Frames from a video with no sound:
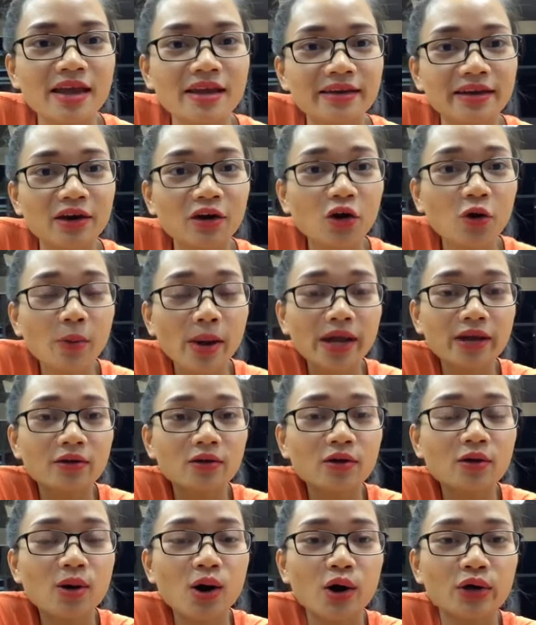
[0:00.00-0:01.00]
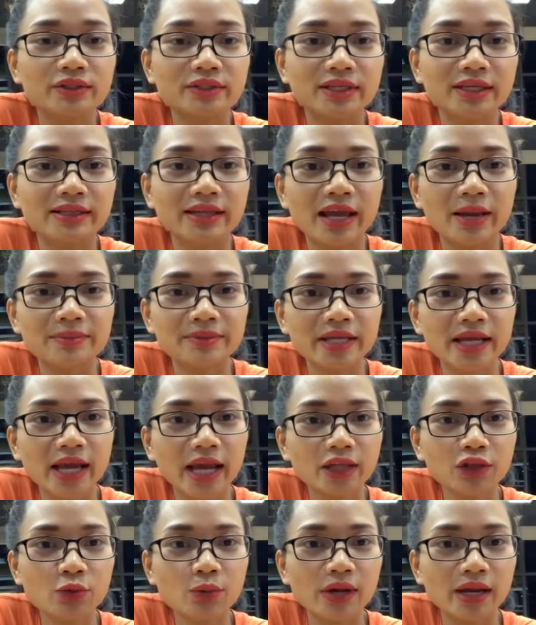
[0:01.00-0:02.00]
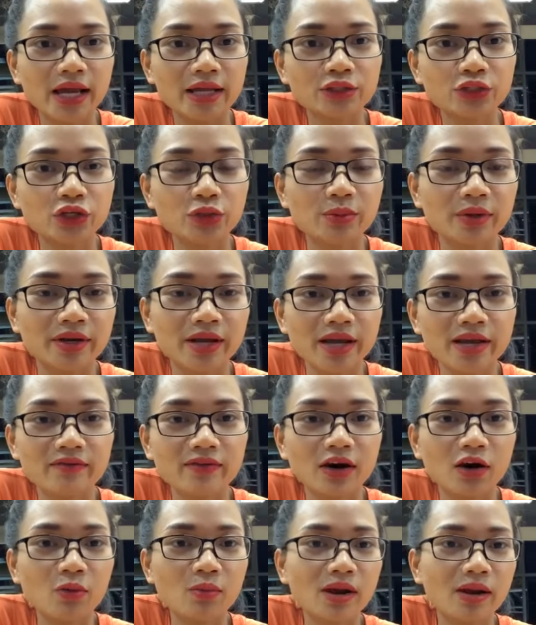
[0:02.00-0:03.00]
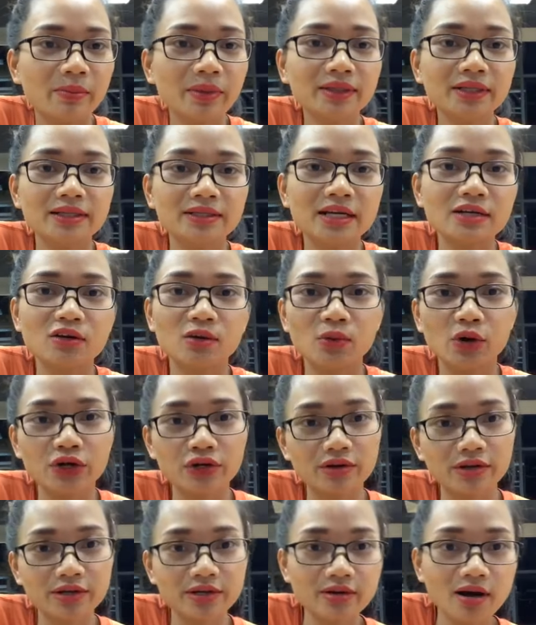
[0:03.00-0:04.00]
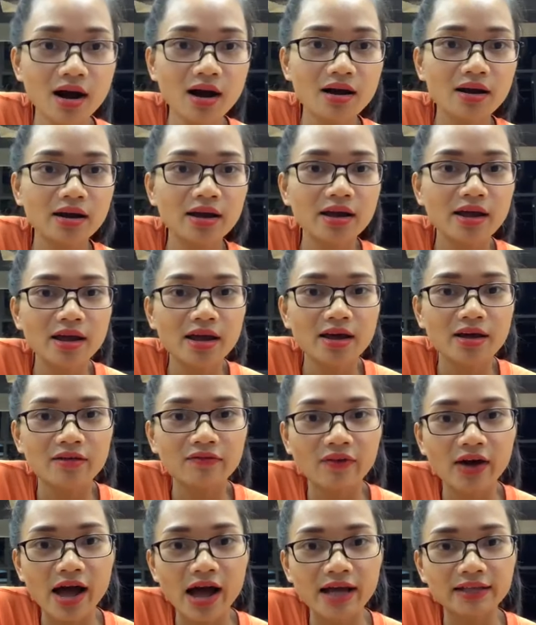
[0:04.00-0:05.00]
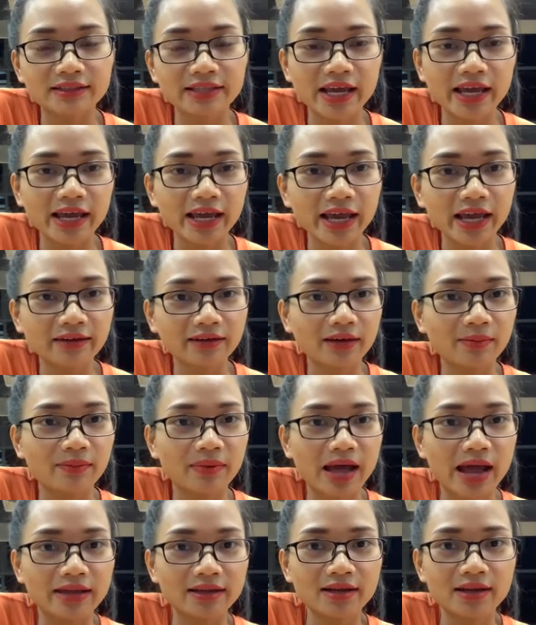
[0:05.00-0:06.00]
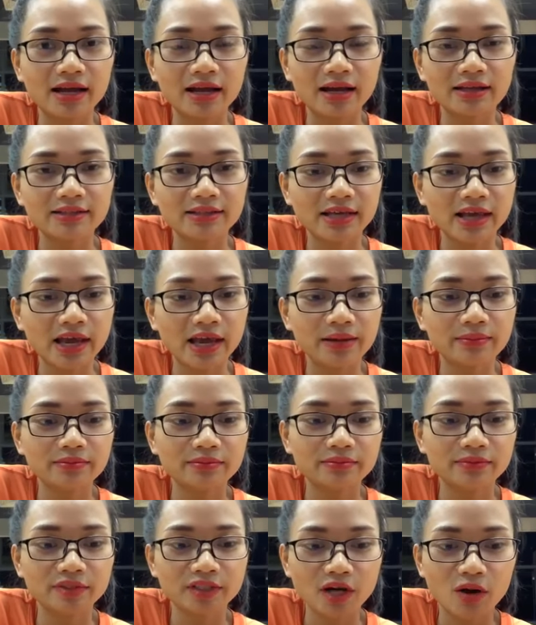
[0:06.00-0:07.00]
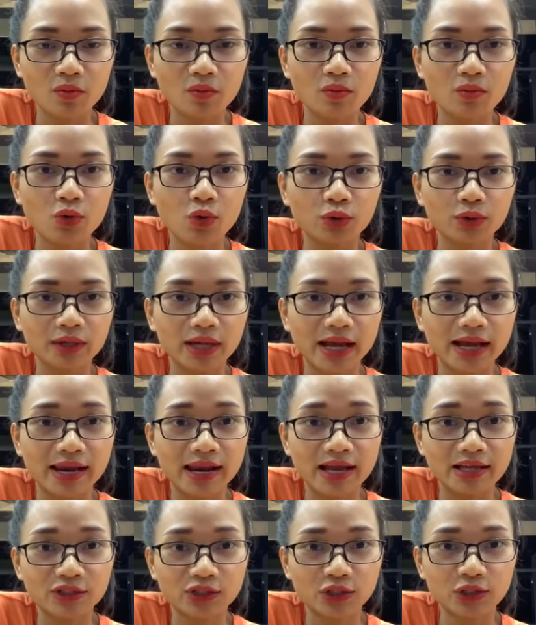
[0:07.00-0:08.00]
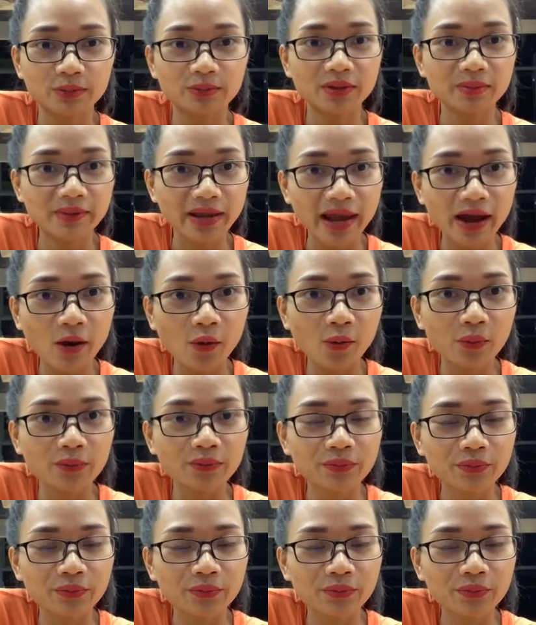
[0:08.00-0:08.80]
Nếu không ai có câu hỏi gì thì em sẽ kết thúc cái livestream ở đây và không làm mất thời gian của mọi người nữa. Và sẽ hẹn gặp lại tất cả các chị em trong một cái livestream tiếp theo.